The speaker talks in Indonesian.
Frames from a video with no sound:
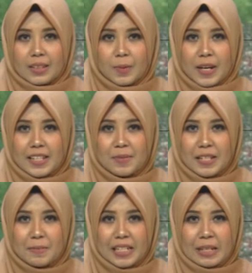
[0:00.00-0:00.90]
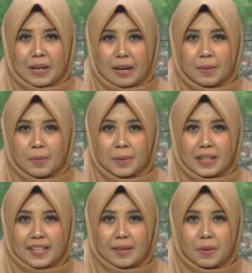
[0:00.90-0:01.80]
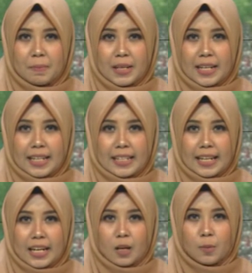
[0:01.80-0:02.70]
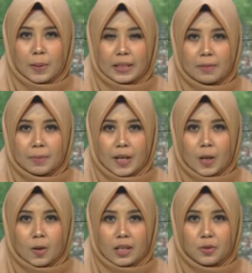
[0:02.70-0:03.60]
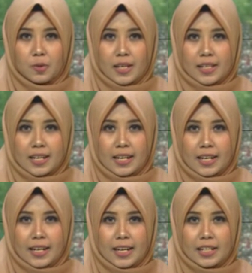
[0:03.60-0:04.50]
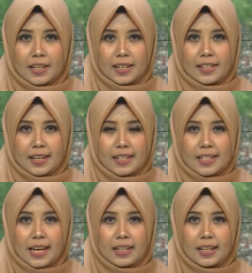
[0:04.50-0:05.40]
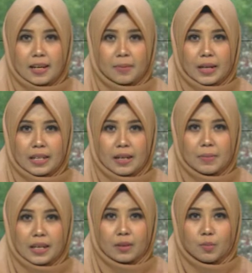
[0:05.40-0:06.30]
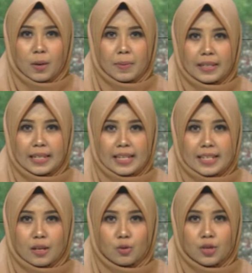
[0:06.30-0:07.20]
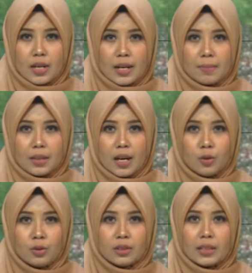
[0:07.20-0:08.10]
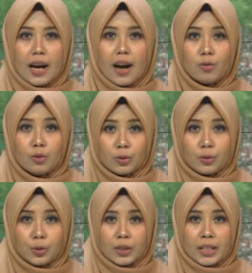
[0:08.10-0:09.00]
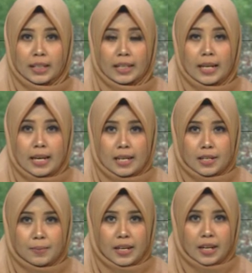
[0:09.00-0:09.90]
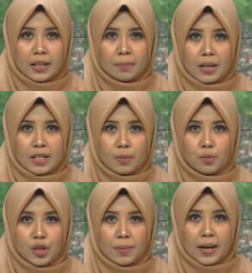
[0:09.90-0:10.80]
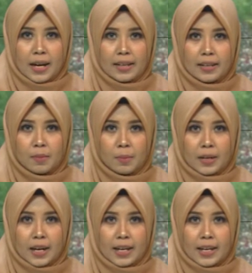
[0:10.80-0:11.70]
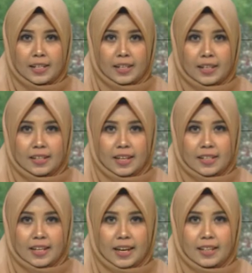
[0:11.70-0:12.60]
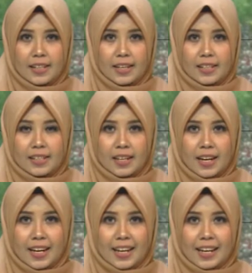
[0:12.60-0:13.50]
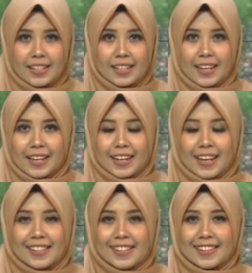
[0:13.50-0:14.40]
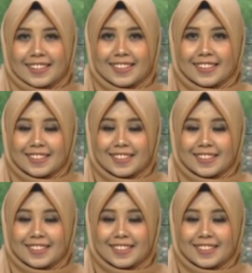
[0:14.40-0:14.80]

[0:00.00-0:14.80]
Terima kasih masih bersama kami pemirsa. Pimpinan Daerah Kabupaten Pekalongan sukses selenggarakan acara Jalan Sehat dalam rangka Milad Muhammadiyah 106 tahun Ta'awun untuk negeri. Sebanyak 16.000 jamaah hadir memeriahkan acara Jalan Sehat yang diselenggarakan di daerah Kajen.